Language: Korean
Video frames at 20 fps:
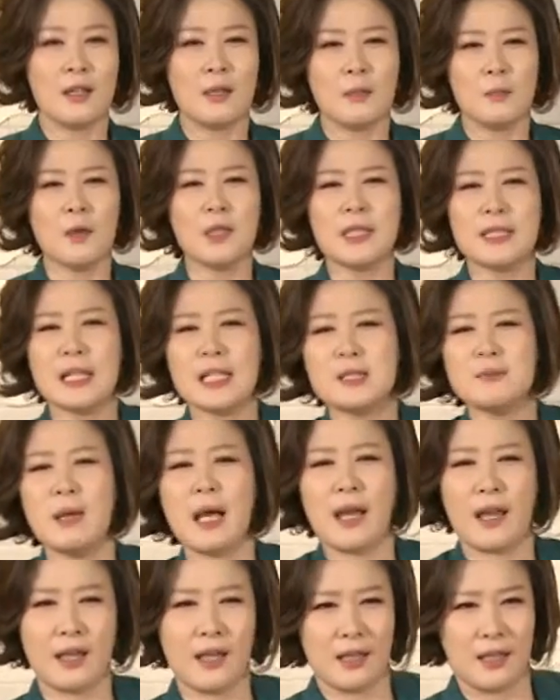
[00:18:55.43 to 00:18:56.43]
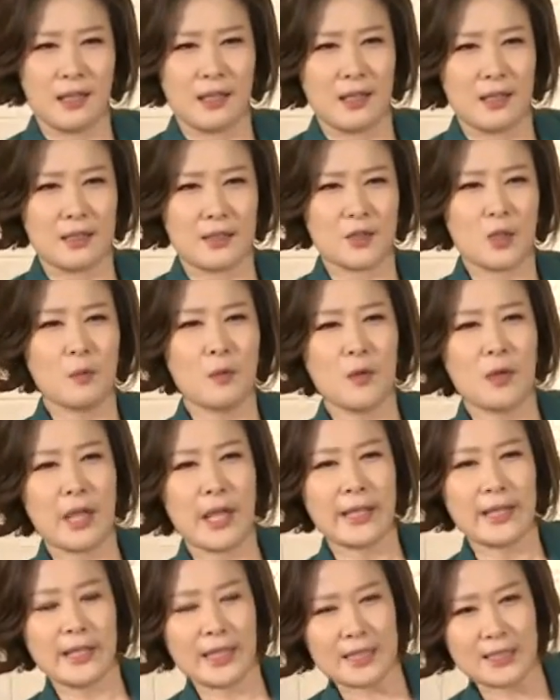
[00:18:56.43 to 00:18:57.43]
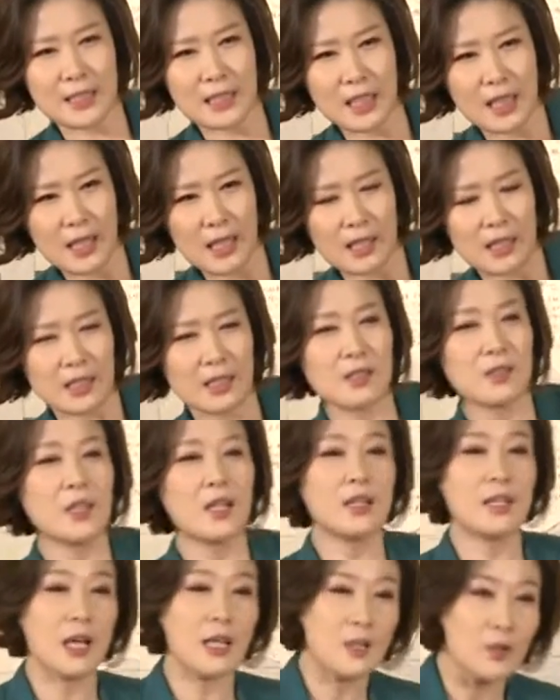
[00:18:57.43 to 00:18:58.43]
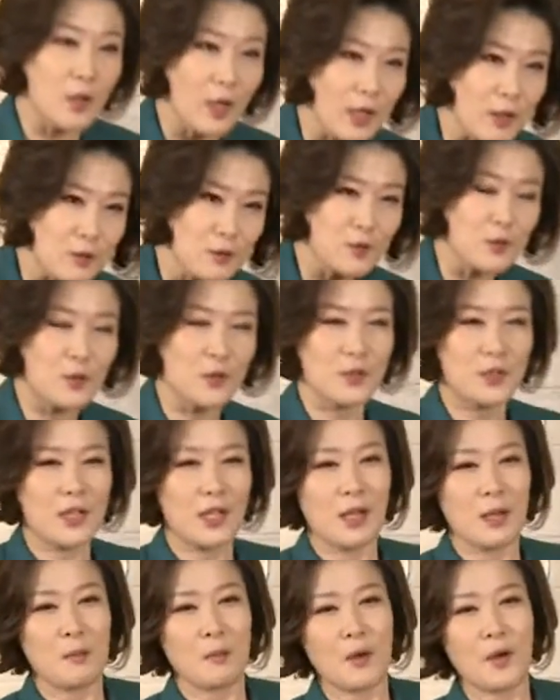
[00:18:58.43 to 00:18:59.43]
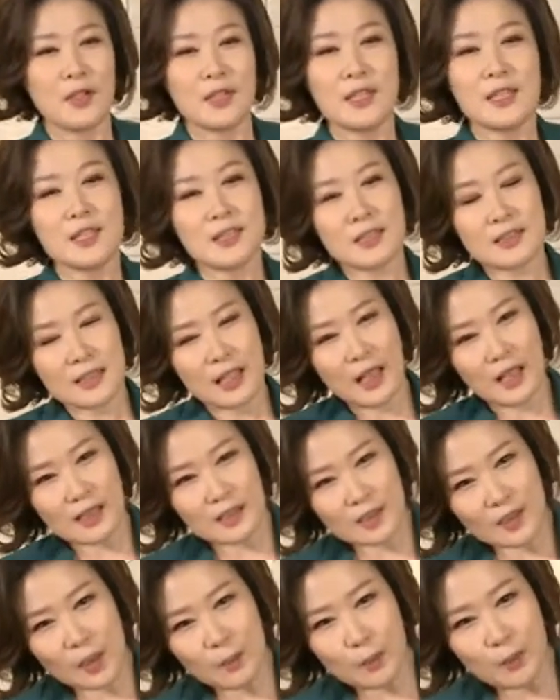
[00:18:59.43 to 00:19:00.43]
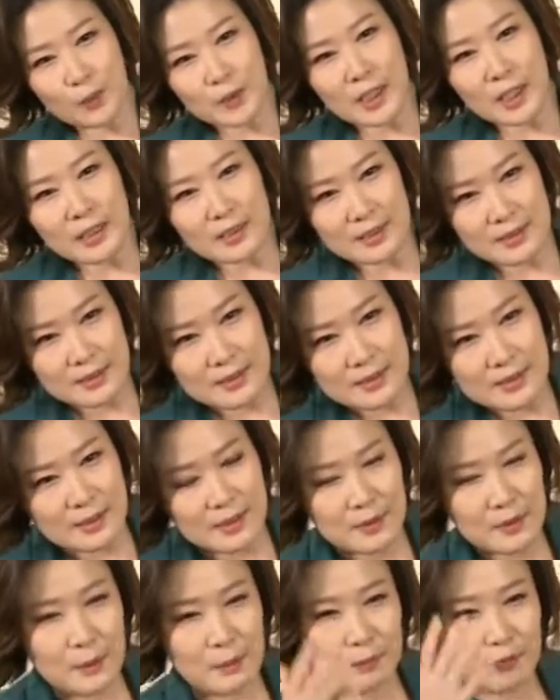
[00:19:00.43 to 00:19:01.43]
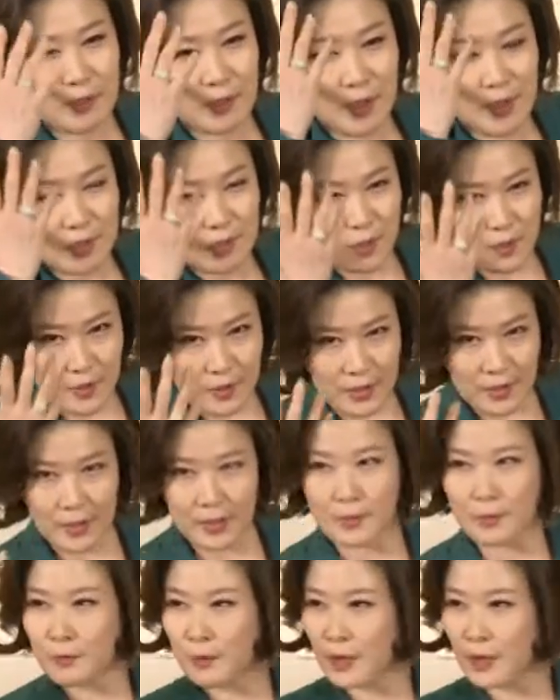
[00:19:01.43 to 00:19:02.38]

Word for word: 머리 따지 마. 너무 뭐 애기 같잖아. 이렇게 얘기하는 거하고 머리를 딴 것보다는 이렇게 풀어서 이렇게